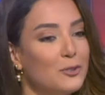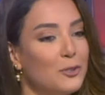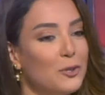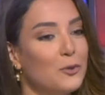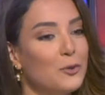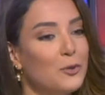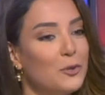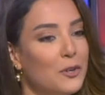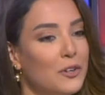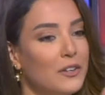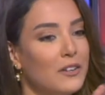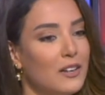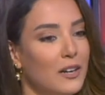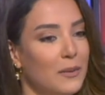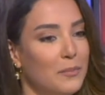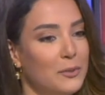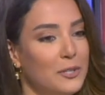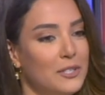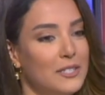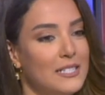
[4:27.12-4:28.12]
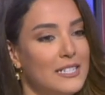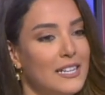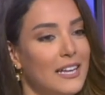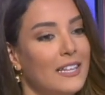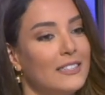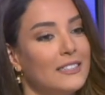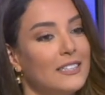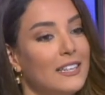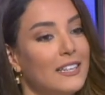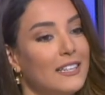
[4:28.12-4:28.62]
انه يكونوا ان كابلز
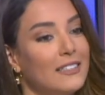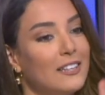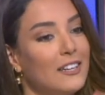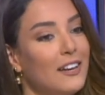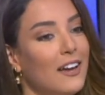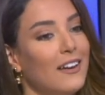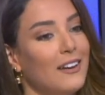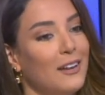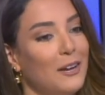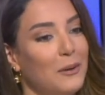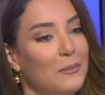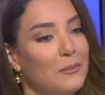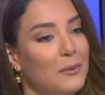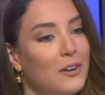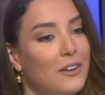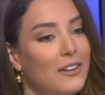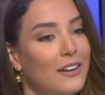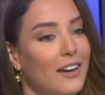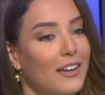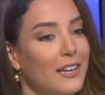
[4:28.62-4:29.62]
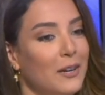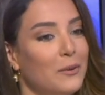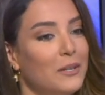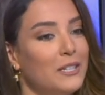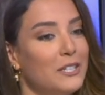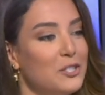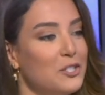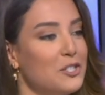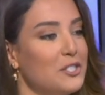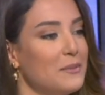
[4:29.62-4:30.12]
لان اللي طلع الحمار
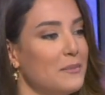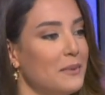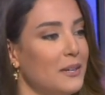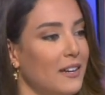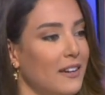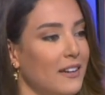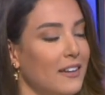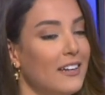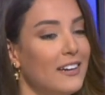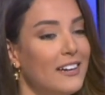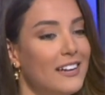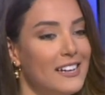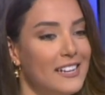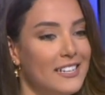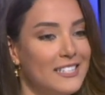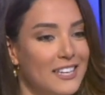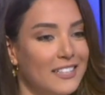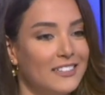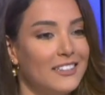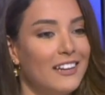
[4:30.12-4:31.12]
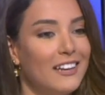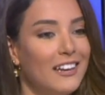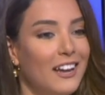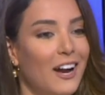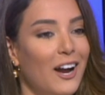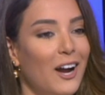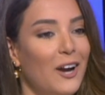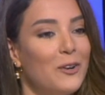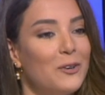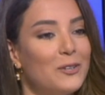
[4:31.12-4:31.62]
حيوان اجتماعي اذا ضل
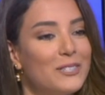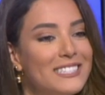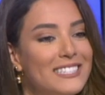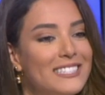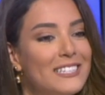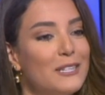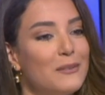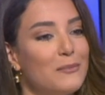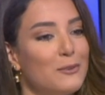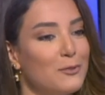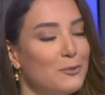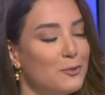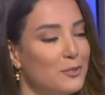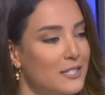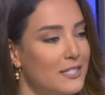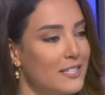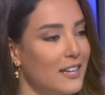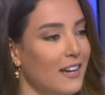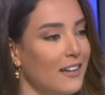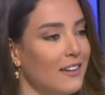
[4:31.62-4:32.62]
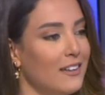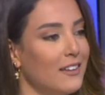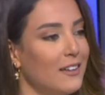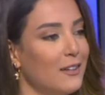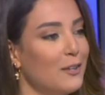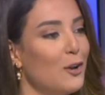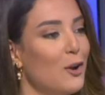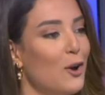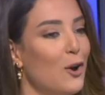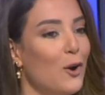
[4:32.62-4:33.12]
لحاله كثير بيكون
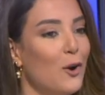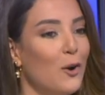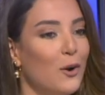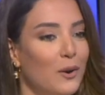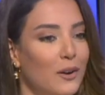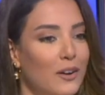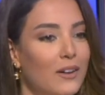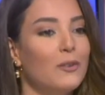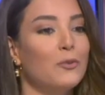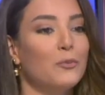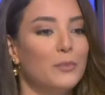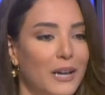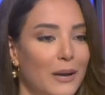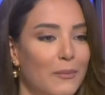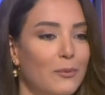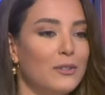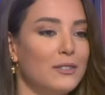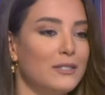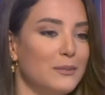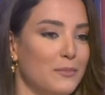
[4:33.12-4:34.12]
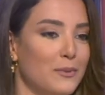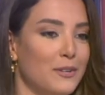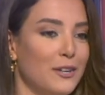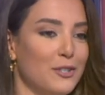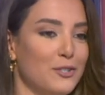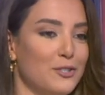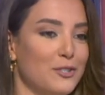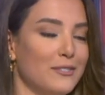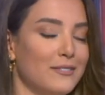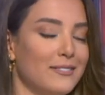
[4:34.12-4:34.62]
زعلان بيعمل ديبرشن آه، وبيعمل
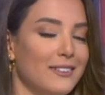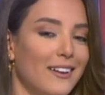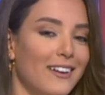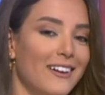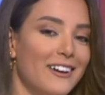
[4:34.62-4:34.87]
ديبرشن